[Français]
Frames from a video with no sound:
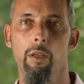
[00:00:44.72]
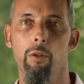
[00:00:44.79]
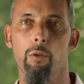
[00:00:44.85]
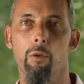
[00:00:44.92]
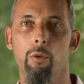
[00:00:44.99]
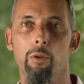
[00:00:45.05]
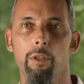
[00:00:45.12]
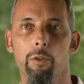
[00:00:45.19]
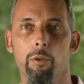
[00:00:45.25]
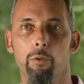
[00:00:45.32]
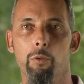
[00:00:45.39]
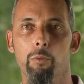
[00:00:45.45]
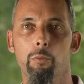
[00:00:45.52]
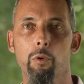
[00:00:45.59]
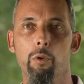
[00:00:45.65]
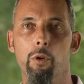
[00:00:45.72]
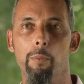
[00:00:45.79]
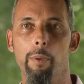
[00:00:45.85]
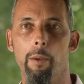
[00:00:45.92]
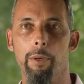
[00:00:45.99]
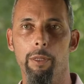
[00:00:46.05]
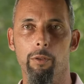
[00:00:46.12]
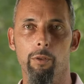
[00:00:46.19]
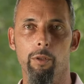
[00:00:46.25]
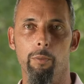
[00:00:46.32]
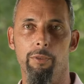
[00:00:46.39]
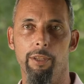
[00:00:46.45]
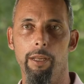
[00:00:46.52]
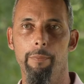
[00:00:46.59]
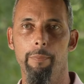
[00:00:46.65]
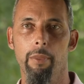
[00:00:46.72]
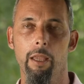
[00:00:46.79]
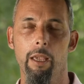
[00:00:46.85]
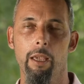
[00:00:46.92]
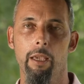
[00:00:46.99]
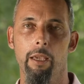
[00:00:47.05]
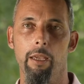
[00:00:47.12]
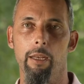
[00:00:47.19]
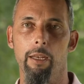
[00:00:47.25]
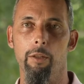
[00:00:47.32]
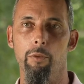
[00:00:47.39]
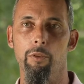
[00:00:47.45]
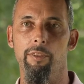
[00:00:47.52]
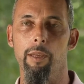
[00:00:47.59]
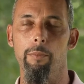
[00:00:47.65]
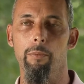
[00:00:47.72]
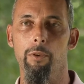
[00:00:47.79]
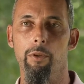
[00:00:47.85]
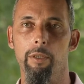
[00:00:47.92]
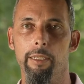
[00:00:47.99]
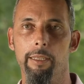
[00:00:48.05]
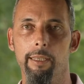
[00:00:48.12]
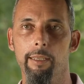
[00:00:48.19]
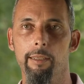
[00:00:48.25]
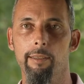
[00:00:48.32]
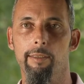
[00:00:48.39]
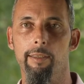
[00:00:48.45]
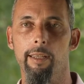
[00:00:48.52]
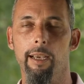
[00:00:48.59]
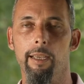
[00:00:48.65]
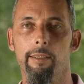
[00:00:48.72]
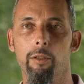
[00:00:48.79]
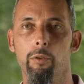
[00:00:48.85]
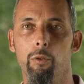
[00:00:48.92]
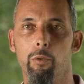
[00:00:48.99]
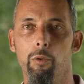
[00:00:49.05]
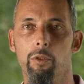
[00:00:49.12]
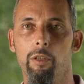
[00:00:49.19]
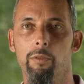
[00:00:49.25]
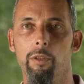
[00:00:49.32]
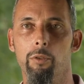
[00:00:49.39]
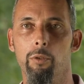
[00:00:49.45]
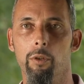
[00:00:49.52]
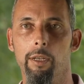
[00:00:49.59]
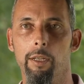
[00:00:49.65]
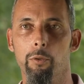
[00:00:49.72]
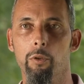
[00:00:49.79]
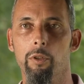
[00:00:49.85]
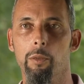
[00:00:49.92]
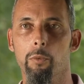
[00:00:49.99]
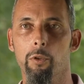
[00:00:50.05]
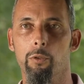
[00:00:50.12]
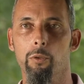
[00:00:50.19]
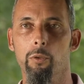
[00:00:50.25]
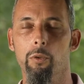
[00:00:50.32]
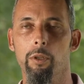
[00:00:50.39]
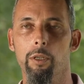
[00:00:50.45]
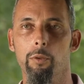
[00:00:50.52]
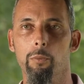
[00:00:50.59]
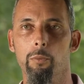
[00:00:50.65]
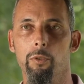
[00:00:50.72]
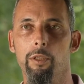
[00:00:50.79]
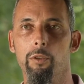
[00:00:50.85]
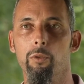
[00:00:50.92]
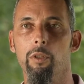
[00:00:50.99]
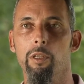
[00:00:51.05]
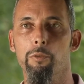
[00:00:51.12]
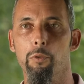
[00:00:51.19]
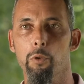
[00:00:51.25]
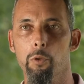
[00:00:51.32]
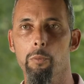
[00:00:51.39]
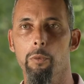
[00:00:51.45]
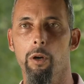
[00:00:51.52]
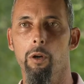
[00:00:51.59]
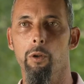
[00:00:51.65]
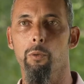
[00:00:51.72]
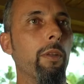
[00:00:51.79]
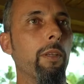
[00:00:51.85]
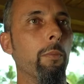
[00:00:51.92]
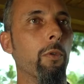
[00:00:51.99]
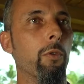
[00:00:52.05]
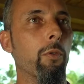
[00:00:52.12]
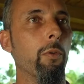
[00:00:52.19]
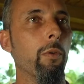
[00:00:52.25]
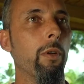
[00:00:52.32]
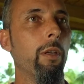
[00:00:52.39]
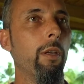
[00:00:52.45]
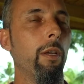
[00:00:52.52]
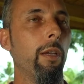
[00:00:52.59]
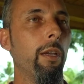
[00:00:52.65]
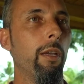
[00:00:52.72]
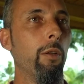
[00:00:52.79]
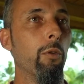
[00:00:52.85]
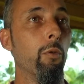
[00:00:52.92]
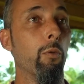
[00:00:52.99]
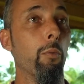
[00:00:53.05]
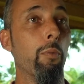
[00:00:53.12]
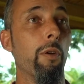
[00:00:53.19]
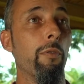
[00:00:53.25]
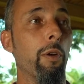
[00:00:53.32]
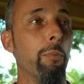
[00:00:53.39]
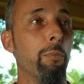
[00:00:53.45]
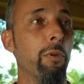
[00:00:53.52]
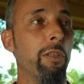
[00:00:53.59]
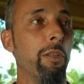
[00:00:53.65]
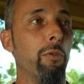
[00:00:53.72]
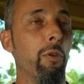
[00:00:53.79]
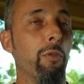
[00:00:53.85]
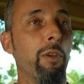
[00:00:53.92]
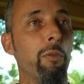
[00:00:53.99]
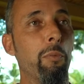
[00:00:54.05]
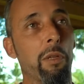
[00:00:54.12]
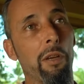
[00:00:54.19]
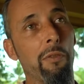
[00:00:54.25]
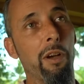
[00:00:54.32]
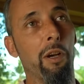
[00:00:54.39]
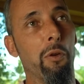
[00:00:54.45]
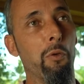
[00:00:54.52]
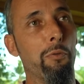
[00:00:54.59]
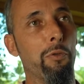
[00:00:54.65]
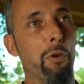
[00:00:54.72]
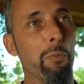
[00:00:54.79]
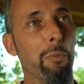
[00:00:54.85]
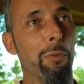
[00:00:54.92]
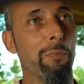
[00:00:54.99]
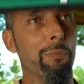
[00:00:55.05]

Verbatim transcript: Donc on est dans une boucle permanente comme ça. Et la deuxième euh, idée, c'est d'arrêter de cultiver sur de la deux dimensions et de monter sur des volumes en dimensions. Donc de ne plus avoir une petite surface mais d'avoir un gros volume